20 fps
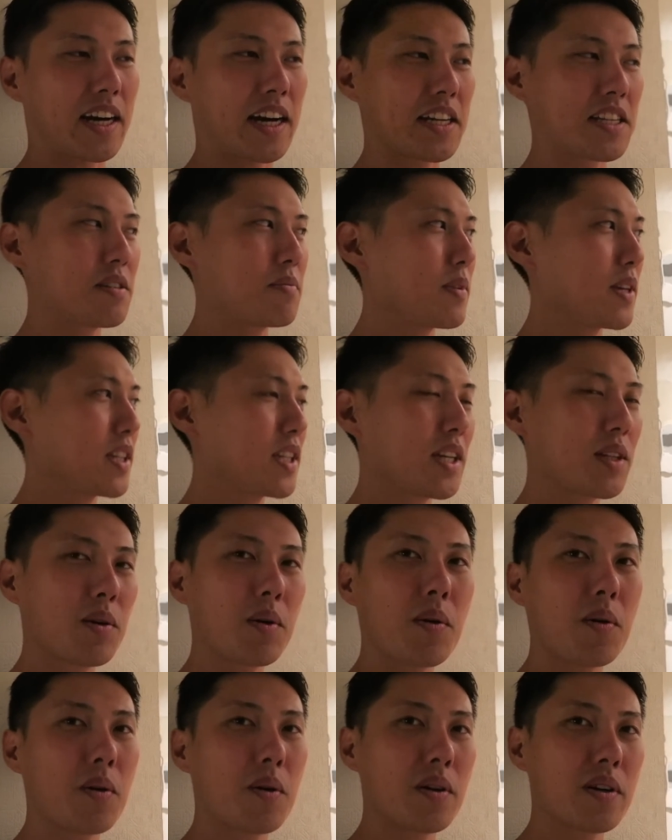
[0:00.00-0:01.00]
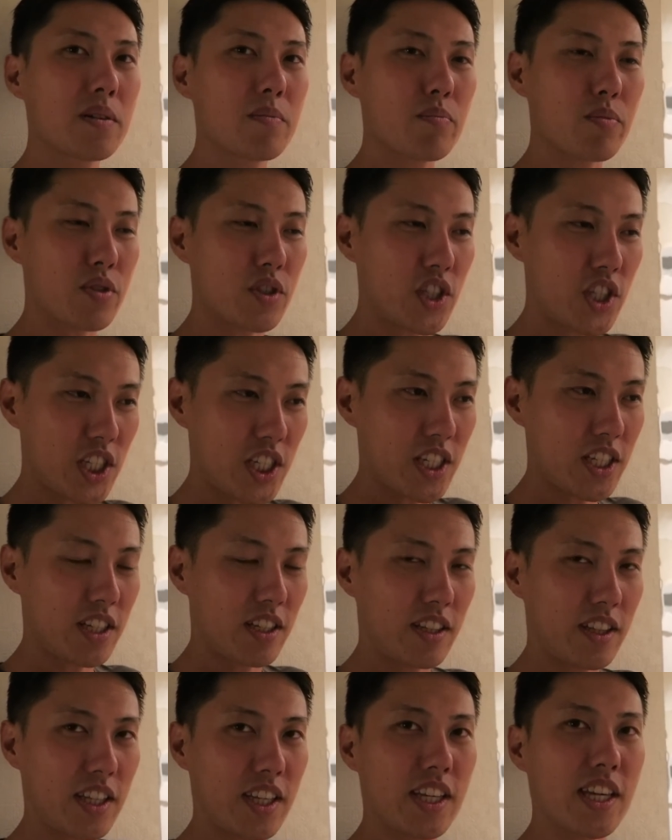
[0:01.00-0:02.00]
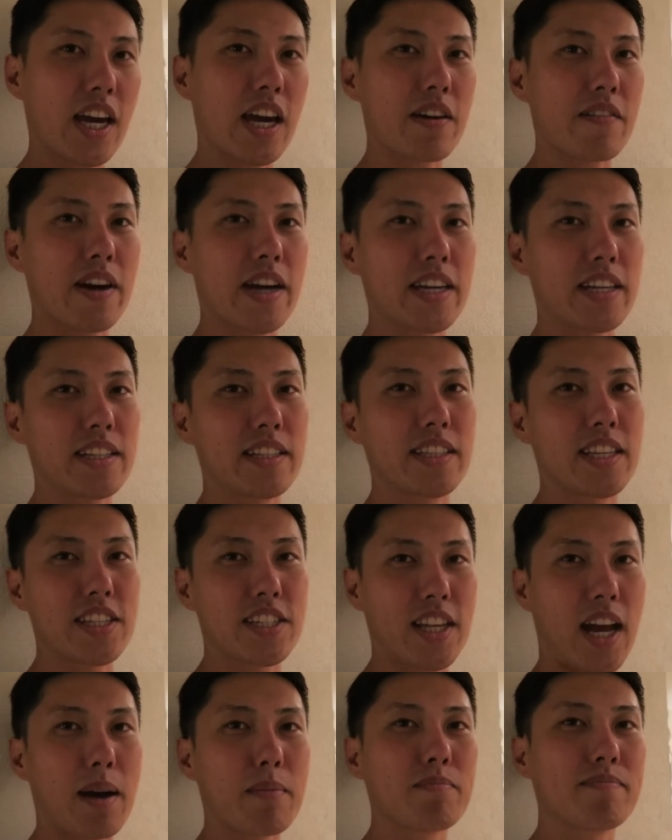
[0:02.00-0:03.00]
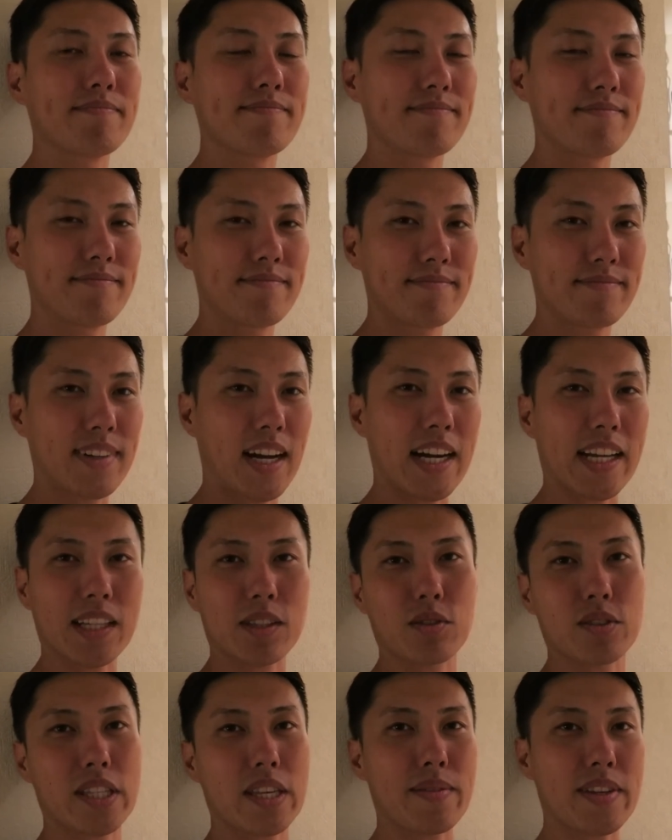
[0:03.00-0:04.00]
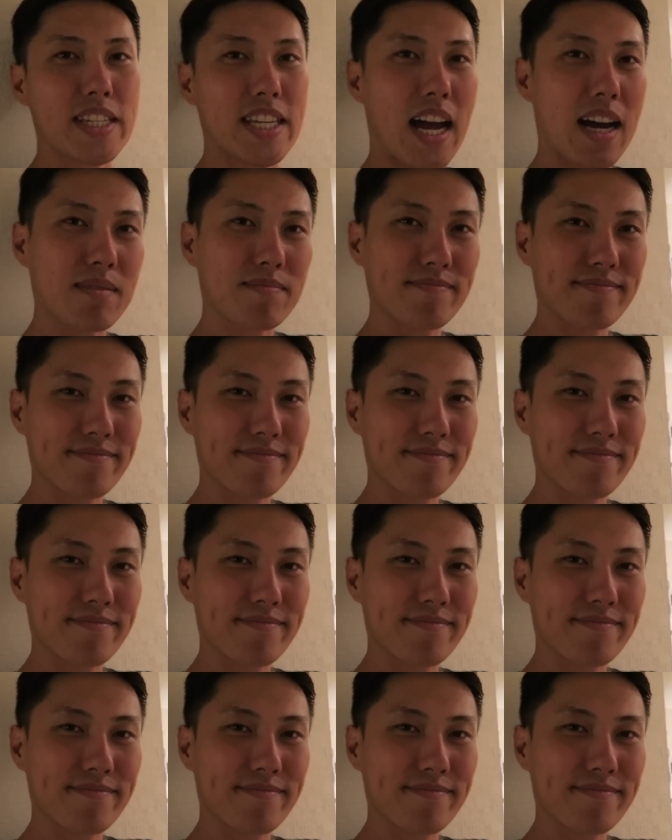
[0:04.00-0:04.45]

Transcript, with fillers: 初めてのプチ DIY でした。ありがとうございました。